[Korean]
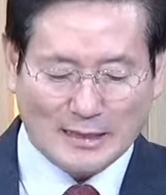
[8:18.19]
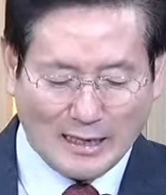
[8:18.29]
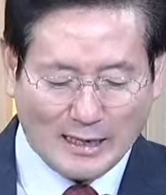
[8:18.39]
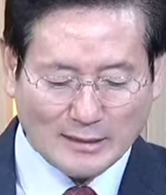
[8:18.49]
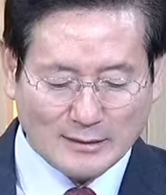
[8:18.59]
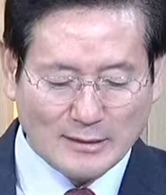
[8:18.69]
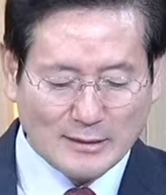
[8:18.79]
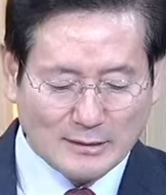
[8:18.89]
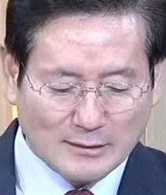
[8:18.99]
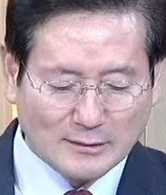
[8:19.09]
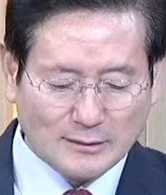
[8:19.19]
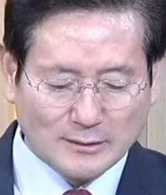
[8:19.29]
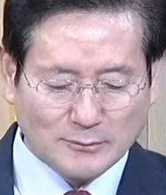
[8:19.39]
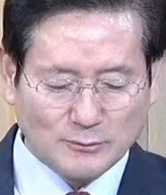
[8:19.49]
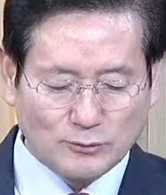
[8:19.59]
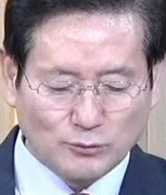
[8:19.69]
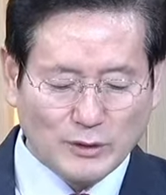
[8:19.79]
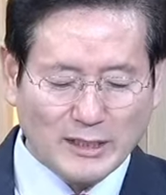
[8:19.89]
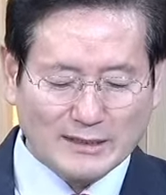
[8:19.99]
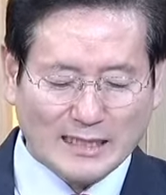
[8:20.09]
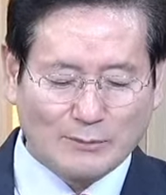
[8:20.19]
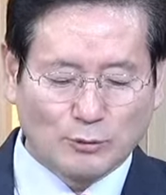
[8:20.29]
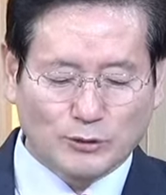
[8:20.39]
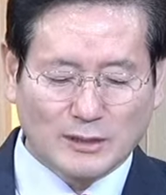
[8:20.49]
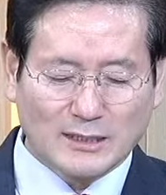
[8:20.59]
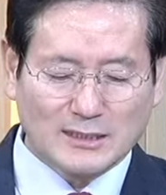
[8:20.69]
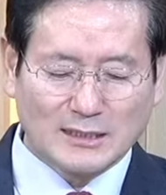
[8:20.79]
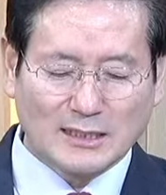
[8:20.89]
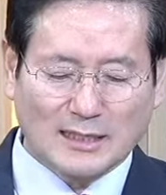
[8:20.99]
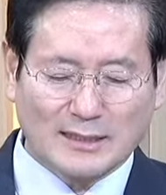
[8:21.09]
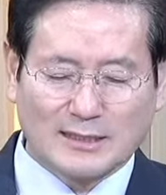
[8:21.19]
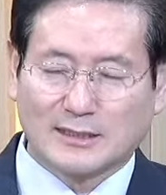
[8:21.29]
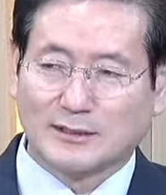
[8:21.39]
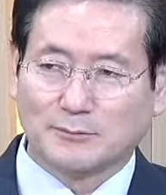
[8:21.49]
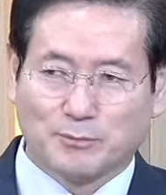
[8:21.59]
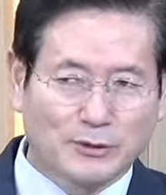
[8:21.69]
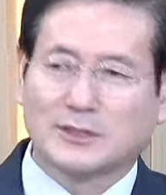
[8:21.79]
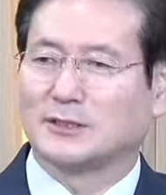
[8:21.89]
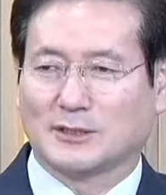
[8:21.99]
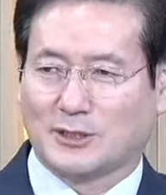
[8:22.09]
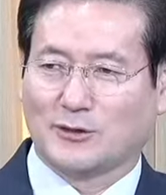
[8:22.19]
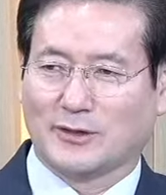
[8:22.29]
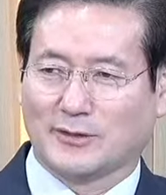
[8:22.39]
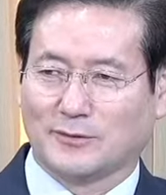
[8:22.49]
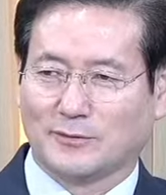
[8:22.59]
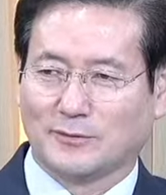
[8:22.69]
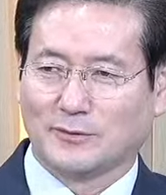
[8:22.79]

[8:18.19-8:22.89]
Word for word: 아, 그, 여러분, 우리의 잘못된 신앙의 길을 버리는 기회예요.